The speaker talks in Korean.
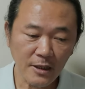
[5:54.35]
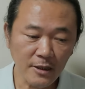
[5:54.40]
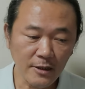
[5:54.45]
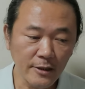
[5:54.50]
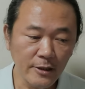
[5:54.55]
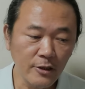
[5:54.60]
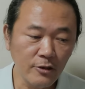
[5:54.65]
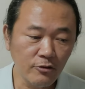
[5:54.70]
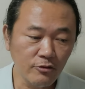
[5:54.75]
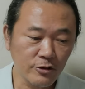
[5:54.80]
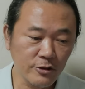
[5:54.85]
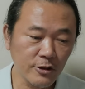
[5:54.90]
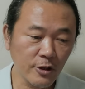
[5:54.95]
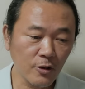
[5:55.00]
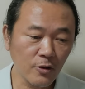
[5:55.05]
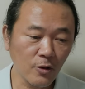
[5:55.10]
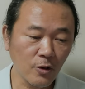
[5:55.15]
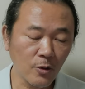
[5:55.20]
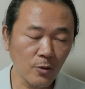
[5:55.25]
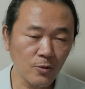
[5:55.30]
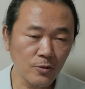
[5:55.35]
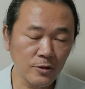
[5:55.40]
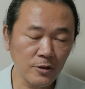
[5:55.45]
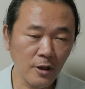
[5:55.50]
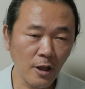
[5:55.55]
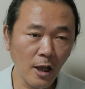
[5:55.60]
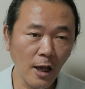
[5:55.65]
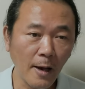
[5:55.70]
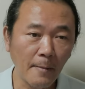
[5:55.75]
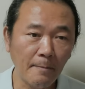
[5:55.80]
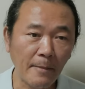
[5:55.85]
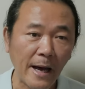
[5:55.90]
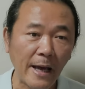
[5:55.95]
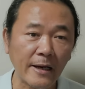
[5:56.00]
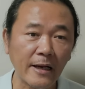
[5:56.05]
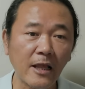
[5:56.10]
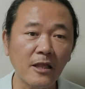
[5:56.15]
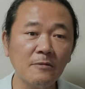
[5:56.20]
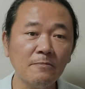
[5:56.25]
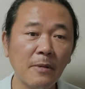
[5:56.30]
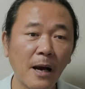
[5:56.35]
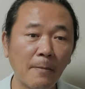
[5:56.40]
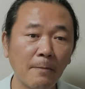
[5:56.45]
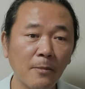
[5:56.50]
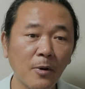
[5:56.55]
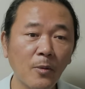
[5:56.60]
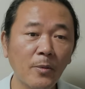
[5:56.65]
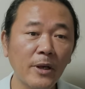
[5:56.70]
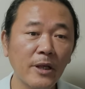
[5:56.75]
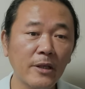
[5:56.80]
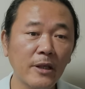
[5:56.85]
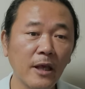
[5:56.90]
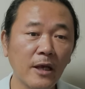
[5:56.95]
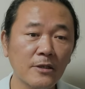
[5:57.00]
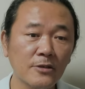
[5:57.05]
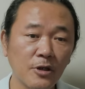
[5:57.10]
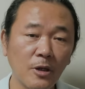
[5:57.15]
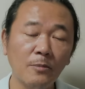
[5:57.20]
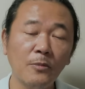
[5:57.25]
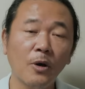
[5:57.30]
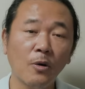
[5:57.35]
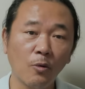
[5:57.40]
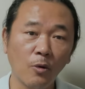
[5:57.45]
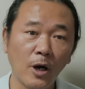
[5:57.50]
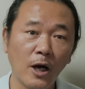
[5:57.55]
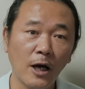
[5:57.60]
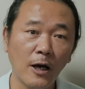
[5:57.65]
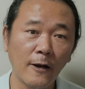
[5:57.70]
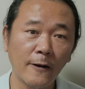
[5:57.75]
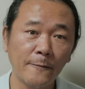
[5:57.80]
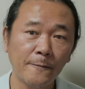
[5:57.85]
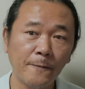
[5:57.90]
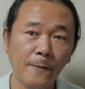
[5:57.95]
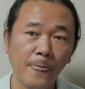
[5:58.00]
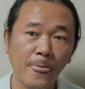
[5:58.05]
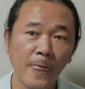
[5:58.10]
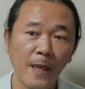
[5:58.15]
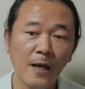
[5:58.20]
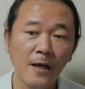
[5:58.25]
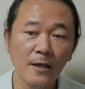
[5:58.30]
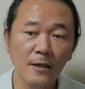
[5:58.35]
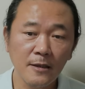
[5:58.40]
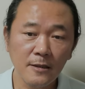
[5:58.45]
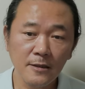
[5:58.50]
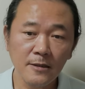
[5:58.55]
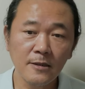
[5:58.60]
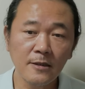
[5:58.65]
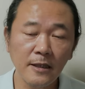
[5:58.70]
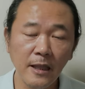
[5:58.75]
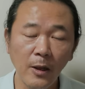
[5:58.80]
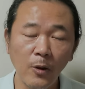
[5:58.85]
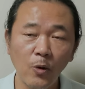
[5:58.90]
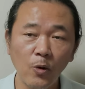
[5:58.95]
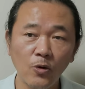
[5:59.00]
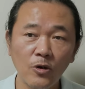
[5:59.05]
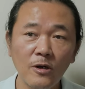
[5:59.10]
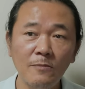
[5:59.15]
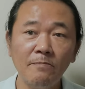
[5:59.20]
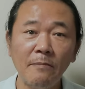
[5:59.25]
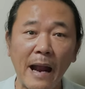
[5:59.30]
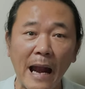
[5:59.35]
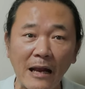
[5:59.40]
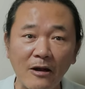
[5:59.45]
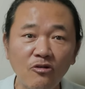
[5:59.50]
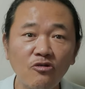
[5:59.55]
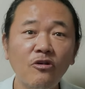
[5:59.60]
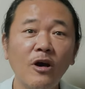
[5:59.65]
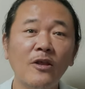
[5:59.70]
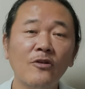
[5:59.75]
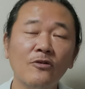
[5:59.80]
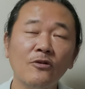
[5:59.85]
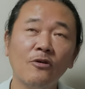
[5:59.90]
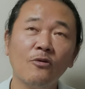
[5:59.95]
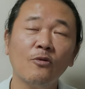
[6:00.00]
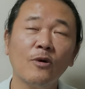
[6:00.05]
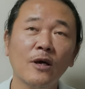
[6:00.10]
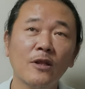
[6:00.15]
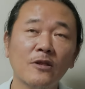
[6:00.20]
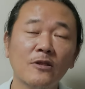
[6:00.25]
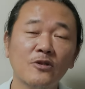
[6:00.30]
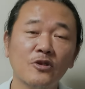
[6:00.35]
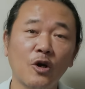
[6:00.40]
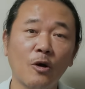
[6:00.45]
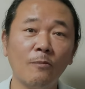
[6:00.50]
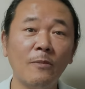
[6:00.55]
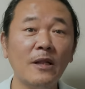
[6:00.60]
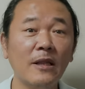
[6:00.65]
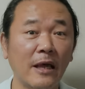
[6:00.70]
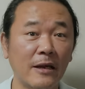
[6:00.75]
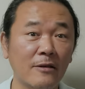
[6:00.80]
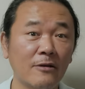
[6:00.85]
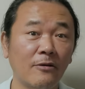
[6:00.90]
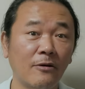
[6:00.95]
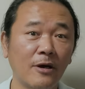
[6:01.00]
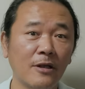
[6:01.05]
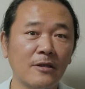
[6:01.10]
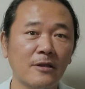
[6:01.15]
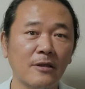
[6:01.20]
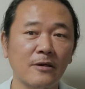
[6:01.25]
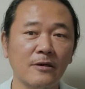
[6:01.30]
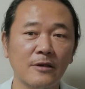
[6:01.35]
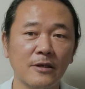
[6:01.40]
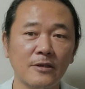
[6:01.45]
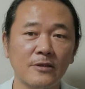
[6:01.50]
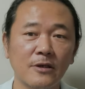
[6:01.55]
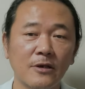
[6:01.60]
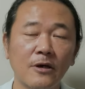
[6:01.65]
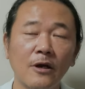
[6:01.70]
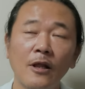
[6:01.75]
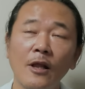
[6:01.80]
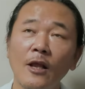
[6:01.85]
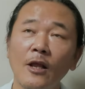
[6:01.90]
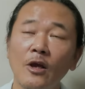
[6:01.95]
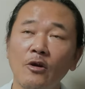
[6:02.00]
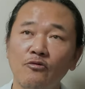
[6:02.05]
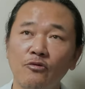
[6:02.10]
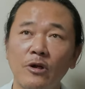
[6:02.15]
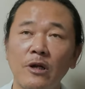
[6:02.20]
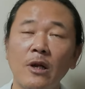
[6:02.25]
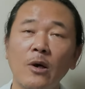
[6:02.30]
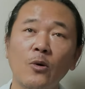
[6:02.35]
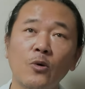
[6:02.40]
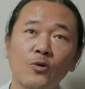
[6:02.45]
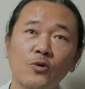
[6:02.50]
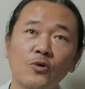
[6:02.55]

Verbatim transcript: 글로 써놓은 말하는 방법에 대한 설명과 그 내용을 말로 하는 것과는 정말 다를 것 같아요. 그래서 윌라